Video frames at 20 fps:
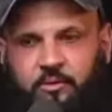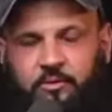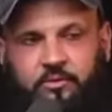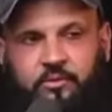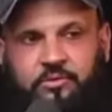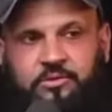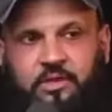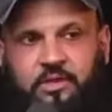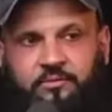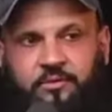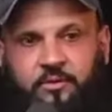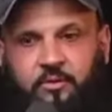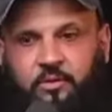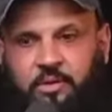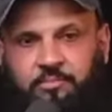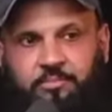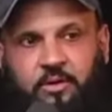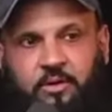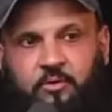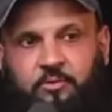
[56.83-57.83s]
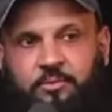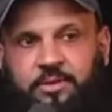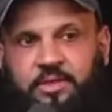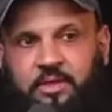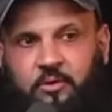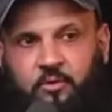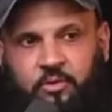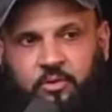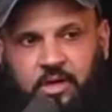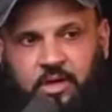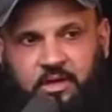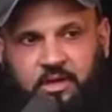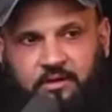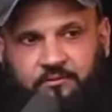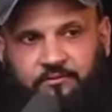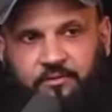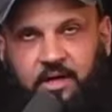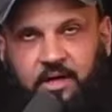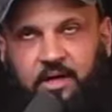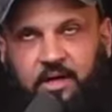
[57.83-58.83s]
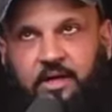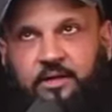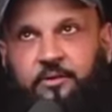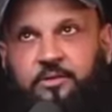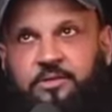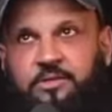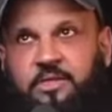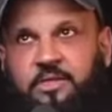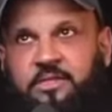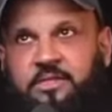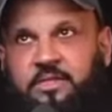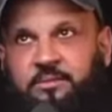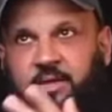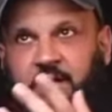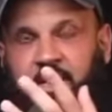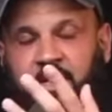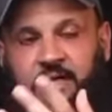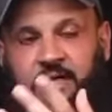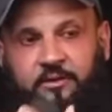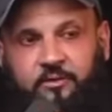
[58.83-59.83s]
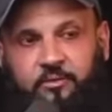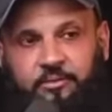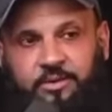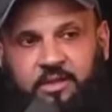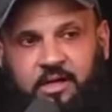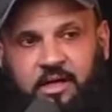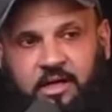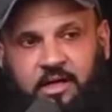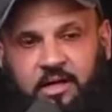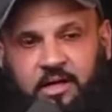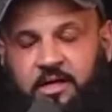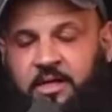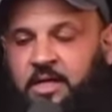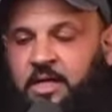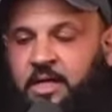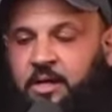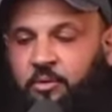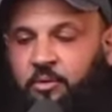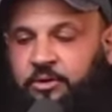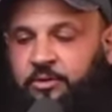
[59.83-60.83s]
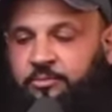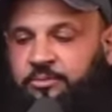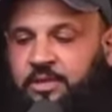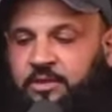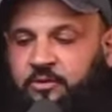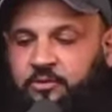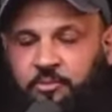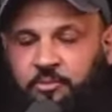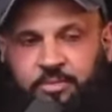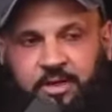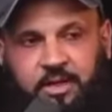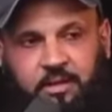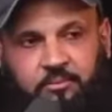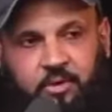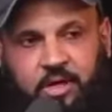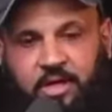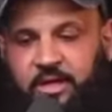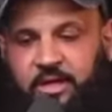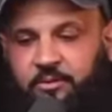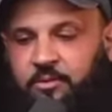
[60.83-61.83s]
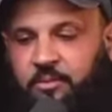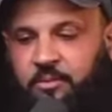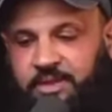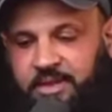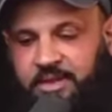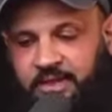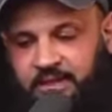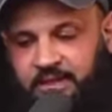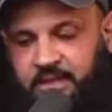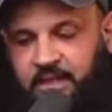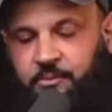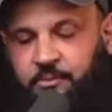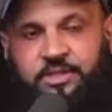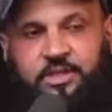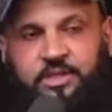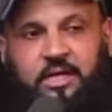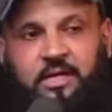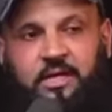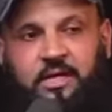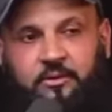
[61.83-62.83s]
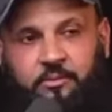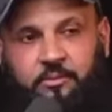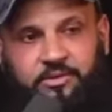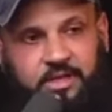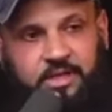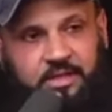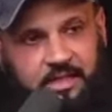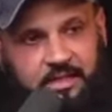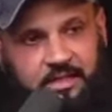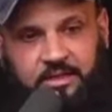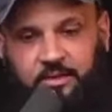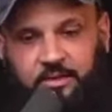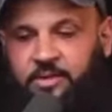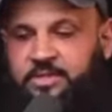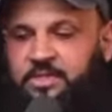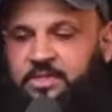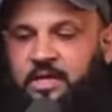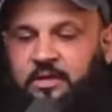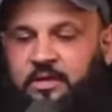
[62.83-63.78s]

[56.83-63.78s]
ना फ़कुल तो फिर इन्नहु काना गफ़ारा युरसिल समा अलैकुम इदरारा व युमदिदकुम बिअमवालिन व बनीना व जअल जन्नातिन व